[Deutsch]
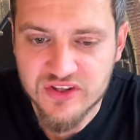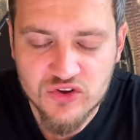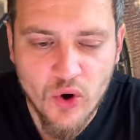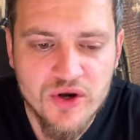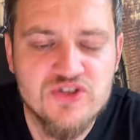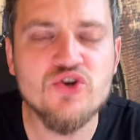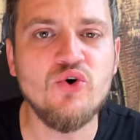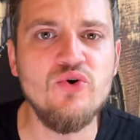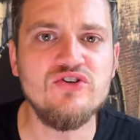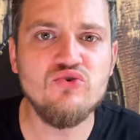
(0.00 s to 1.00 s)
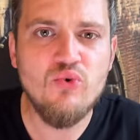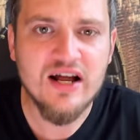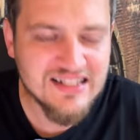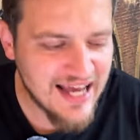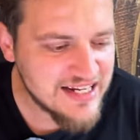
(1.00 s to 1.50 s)
deutsche
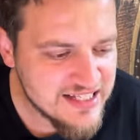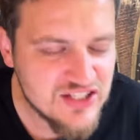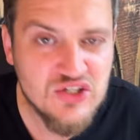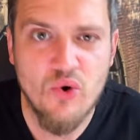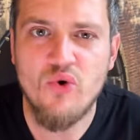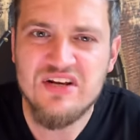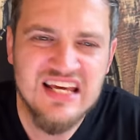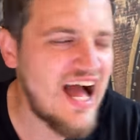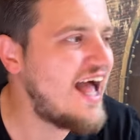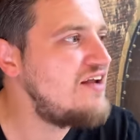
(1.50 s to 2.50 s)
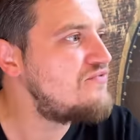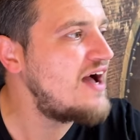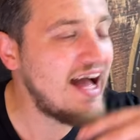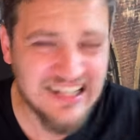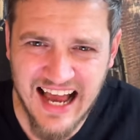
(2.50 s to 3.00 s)
Kultur, Tradition hier einfach
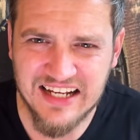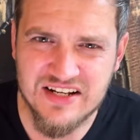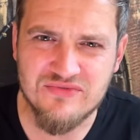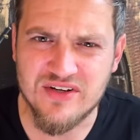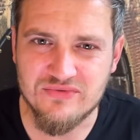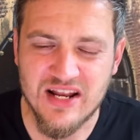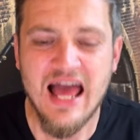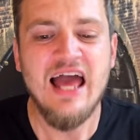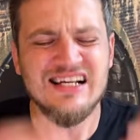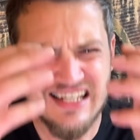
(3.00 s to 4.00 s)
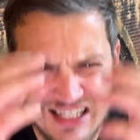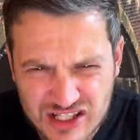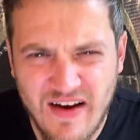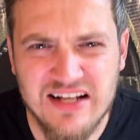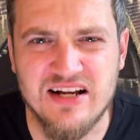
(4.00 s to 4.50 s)
ad acta wirft. Seit
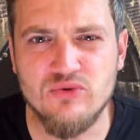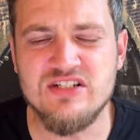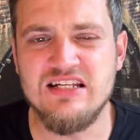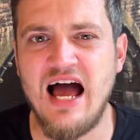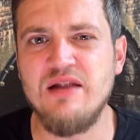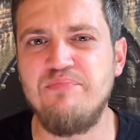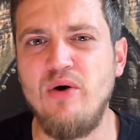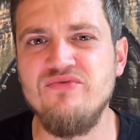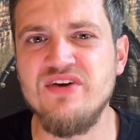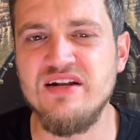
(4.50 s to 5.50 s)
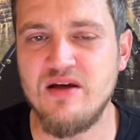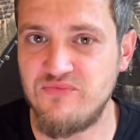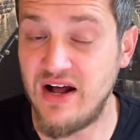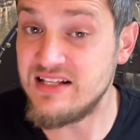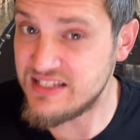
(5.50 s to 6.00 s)
2000 Jahren bauen wir in der
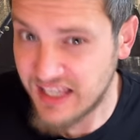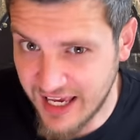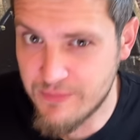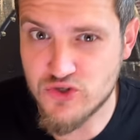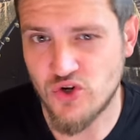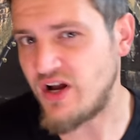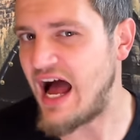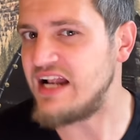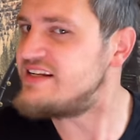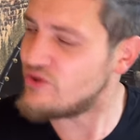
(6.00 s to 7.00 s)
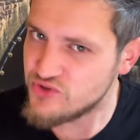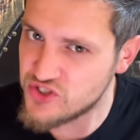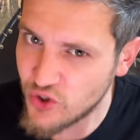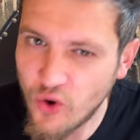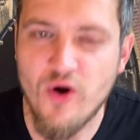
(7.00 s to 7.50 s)
Pfalz die Rebstöcke an, die uns
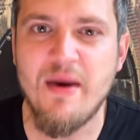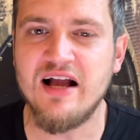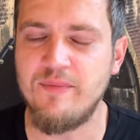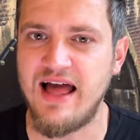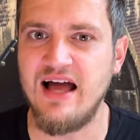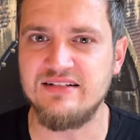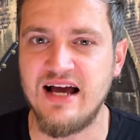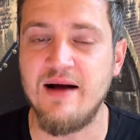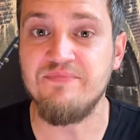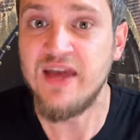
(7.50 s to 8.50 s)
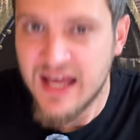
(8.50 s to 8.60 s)
die Römer gebracht haben.